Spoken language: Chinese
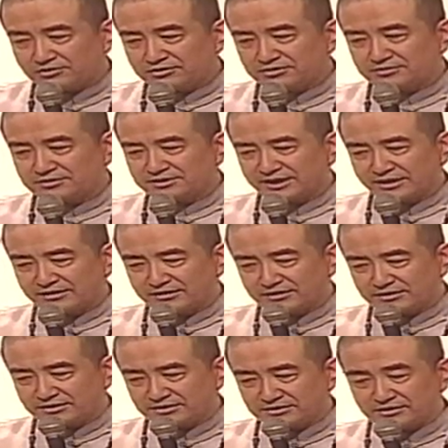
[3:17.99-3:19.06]
是天
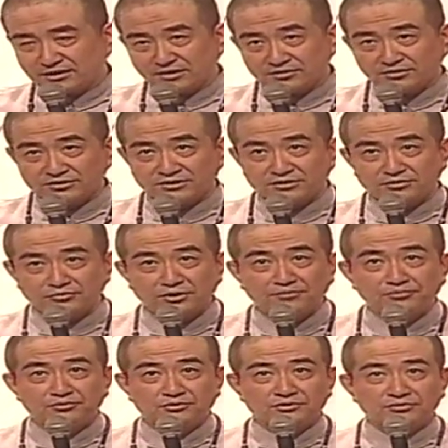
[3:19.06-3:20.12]
地之大道。这里我要
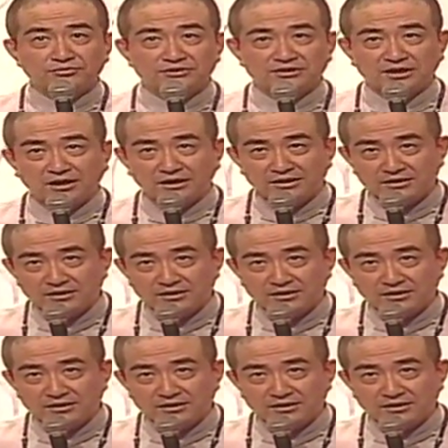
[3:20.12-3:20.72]
补充一下。